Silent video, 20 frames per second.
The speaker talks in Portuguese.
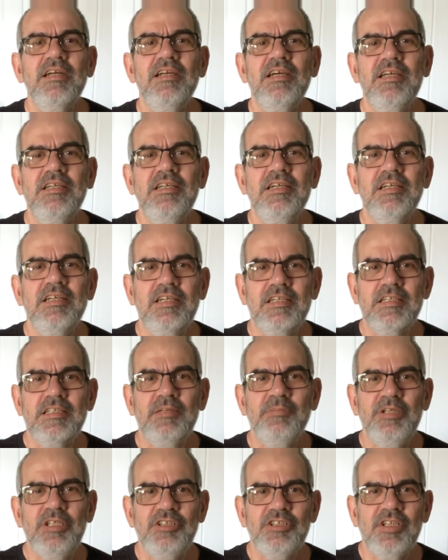é
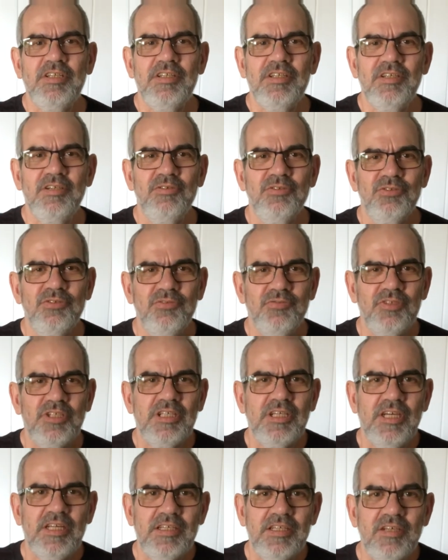declaradamente ateu e o
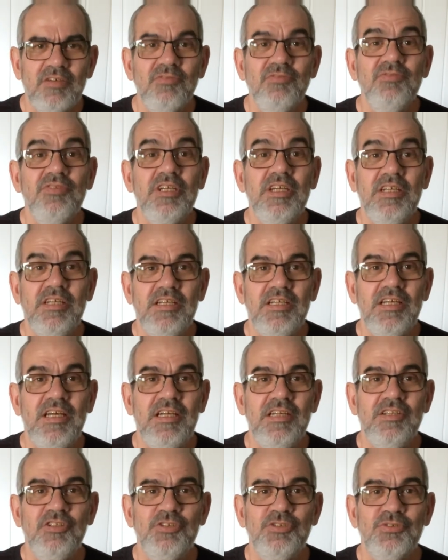Frei Eric é um frei, ele é
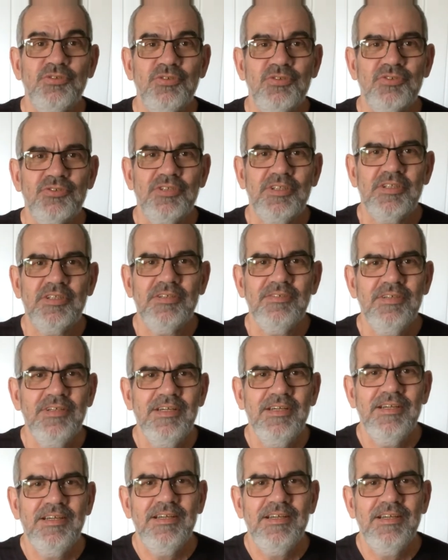religioso, então